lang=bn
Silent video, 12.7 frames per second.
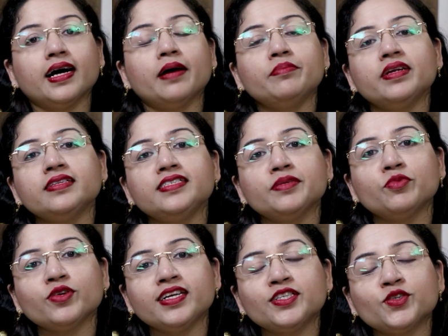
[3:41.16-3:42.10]
আমরা
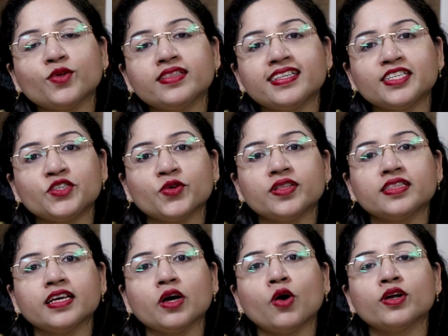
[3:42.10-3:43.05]
জীবনে চলতে
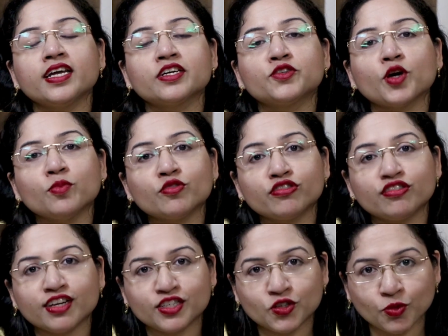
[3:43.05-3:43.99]
চলতে অনেক
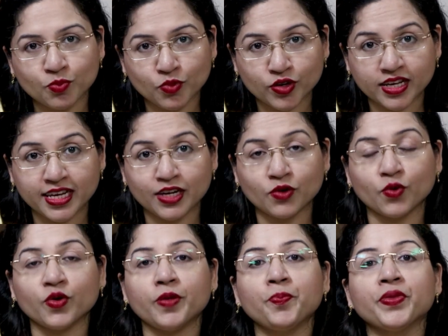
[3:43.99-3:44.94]
সমস্যার সম্মুখীন
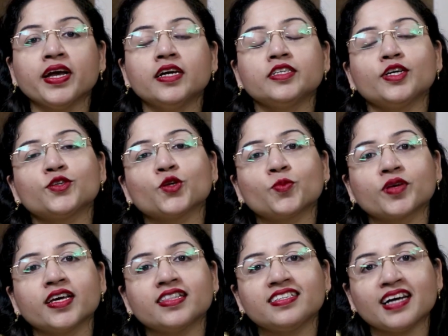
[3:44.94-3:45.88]
হই সেসব
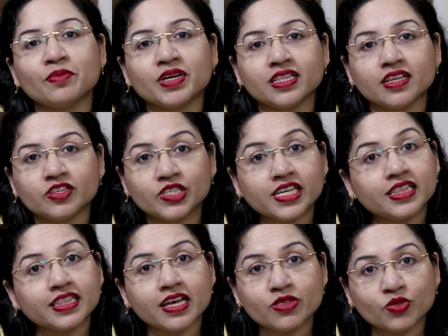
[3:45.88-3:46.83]
ক্ষেত্রে আমাদের
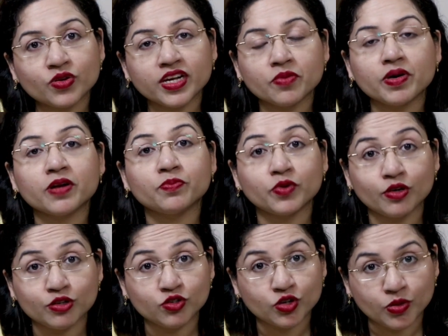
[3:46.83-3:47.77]
সিদ্ধান্ত নেবার
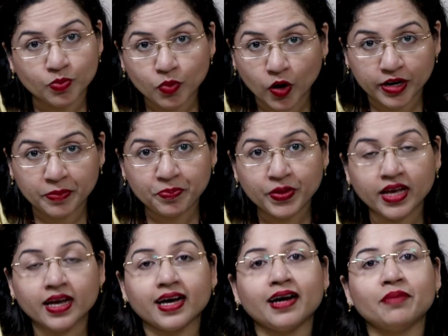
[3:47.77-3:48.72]
প্রয়োজন পড়ে
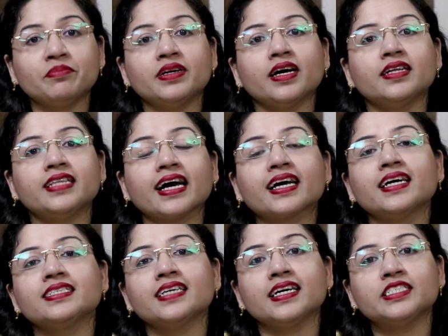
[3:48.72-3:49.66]
আমরা
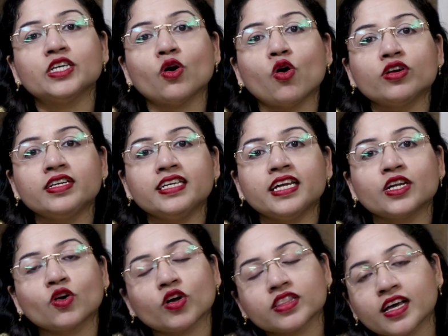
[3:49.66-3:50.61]
দেখা যায় যে
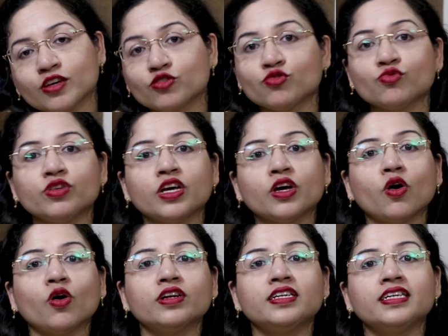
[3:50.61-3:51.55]
অন্যের কথা শুনে
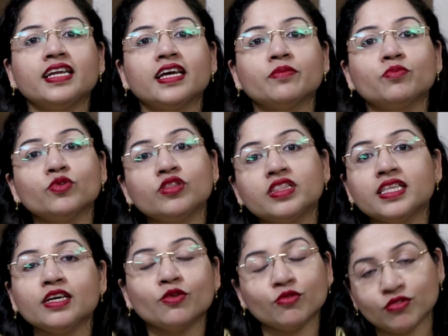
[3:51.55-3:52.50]
অন্যের
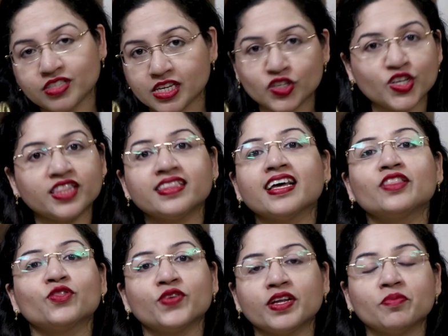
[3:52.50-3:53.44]
বুদ্ধি অনুযায়ী
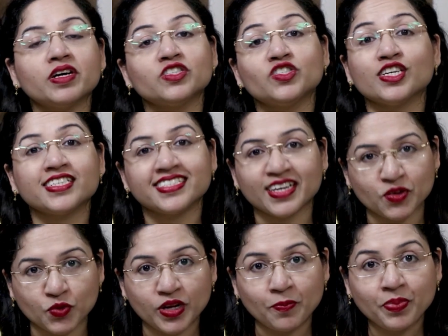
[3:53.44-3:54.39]
সিদ্ধান্ত নেবার চেষ্টা
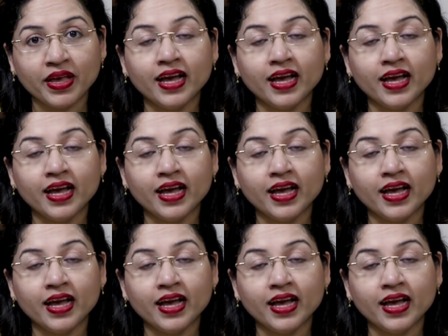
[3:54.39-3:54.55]
করি